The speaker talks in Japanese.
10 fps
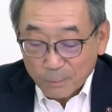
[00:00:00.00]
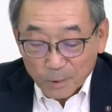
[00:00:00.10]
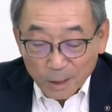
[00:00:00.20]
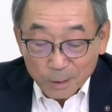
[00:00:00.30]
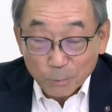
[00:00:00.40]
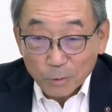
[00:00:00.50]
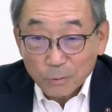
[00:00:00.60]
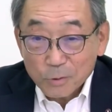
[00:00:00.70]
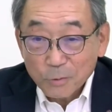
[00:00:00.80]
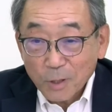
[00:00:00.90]
何も
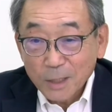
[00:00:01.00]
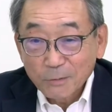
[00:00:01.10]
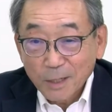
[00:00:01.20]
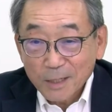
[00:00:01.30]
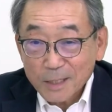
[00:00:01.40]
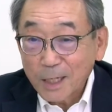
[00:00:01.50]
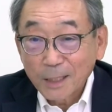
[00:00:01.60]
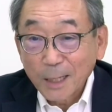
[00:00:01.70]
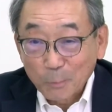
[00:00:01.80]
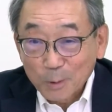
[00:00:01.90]
要するに他には知ら
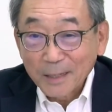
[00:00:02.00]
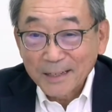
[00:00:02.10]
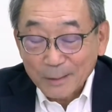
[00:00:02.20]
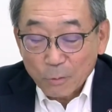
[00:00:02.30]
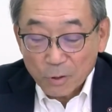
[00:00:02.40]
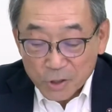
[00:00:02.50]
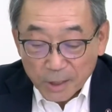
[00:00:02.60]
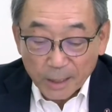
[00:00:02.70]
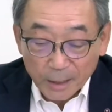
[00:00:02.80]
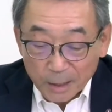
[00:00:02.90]
ないもんだから好奇心
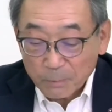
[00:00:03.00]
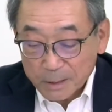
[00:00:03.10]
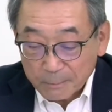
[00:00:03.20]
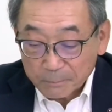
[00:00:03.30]
だけで行きます。